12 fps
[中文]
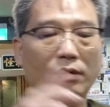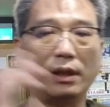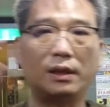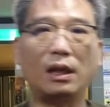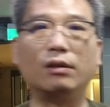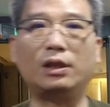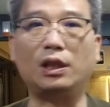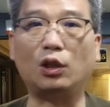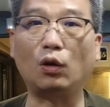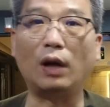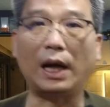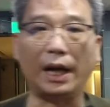居然到底
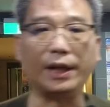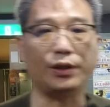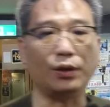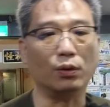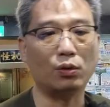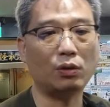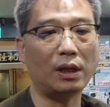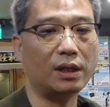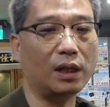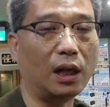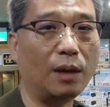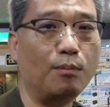都还有，算
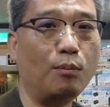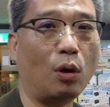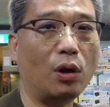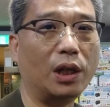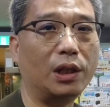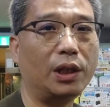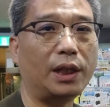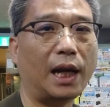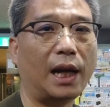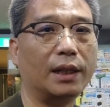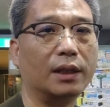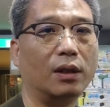是很猛很厉
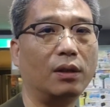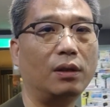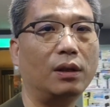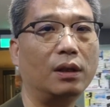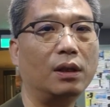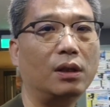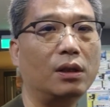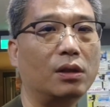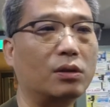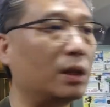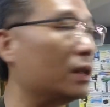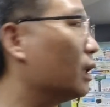害的哦，
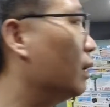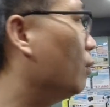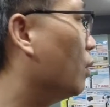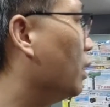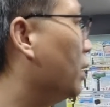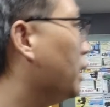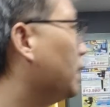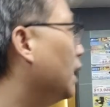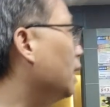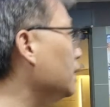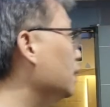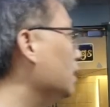算是很猛很厉
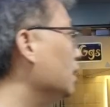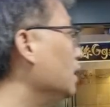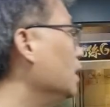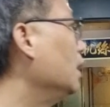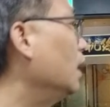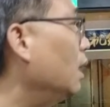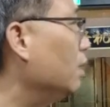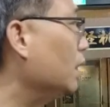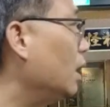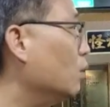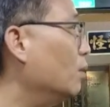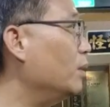害的。好，
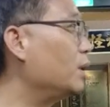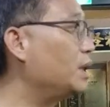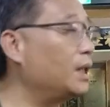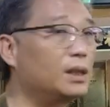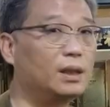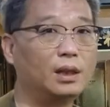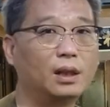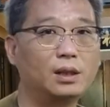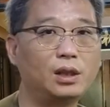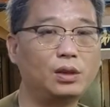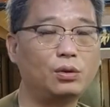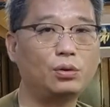那我们接着呢，
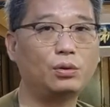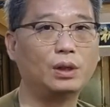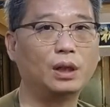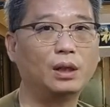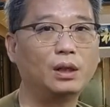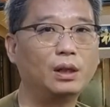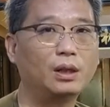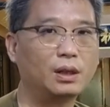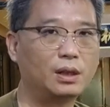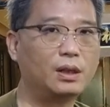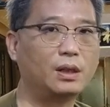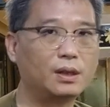继续呢，
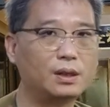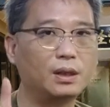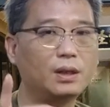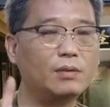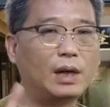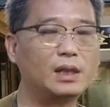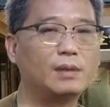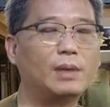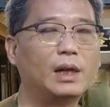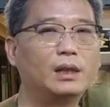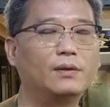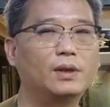测试另外一支
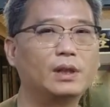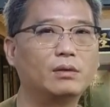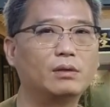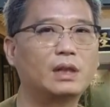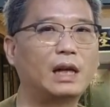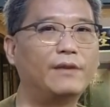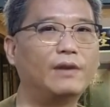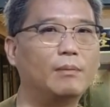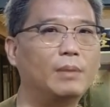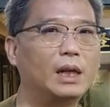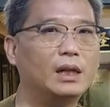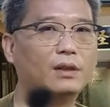麦克风，叫做采
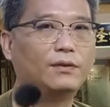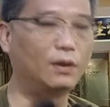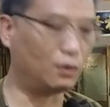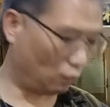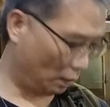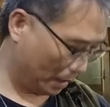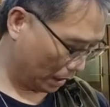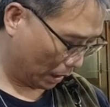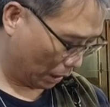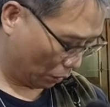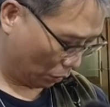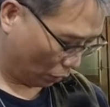访麦克风。我把
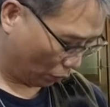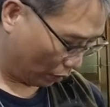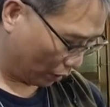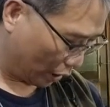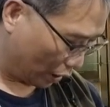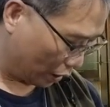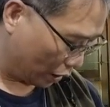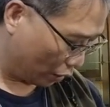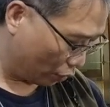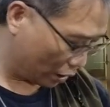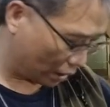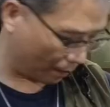台湾队关的这
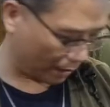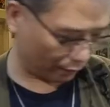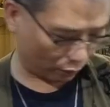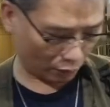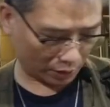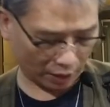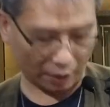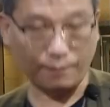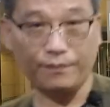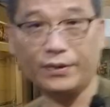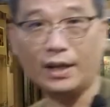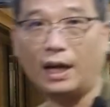个原厂麦克风关掉，
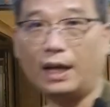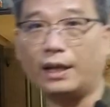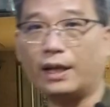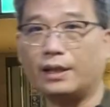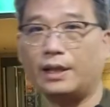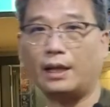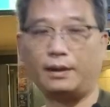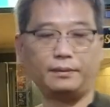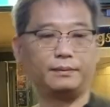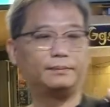按两下。